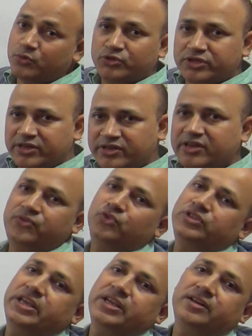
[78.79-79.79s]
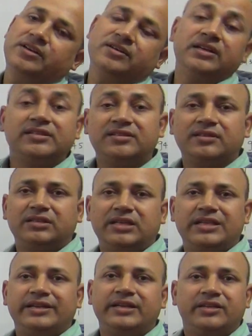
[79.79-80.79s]
क्वेश्चन टफ हो जाएगा कर सकते
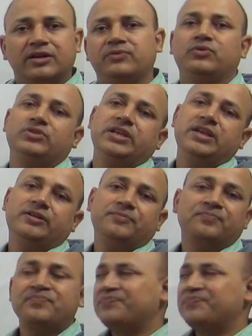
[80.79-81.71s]
हैं लेकिन टफ हो जाएगा